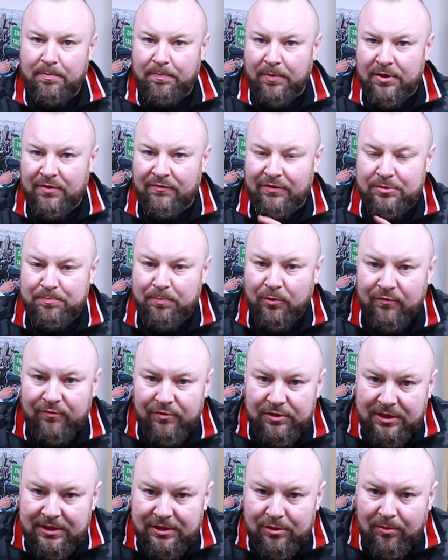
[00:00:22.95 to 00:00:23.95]
ponieważ po
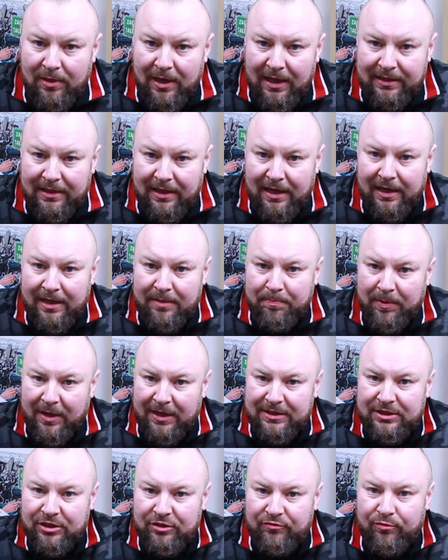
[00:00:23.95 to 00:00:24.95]
20 latach
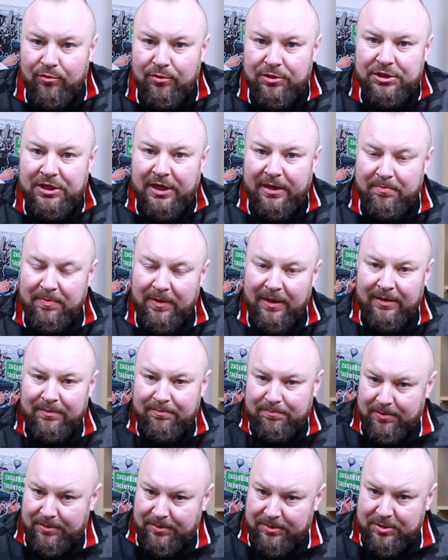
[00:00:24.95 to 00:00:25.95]
pracy twórczej, by,
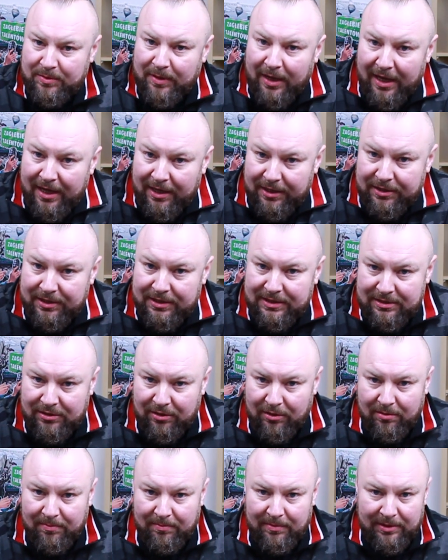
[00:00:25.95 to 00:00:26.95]
bycia
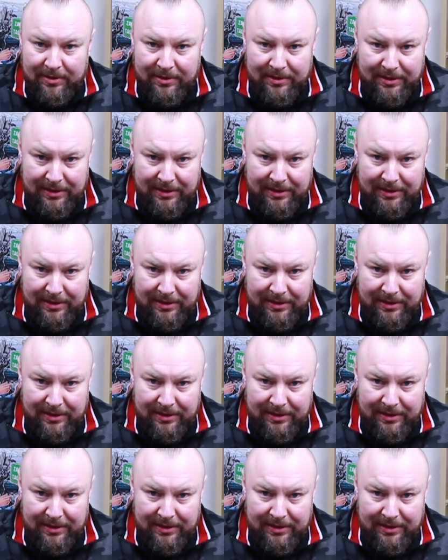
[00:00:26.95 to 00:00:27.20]
artystą, yy,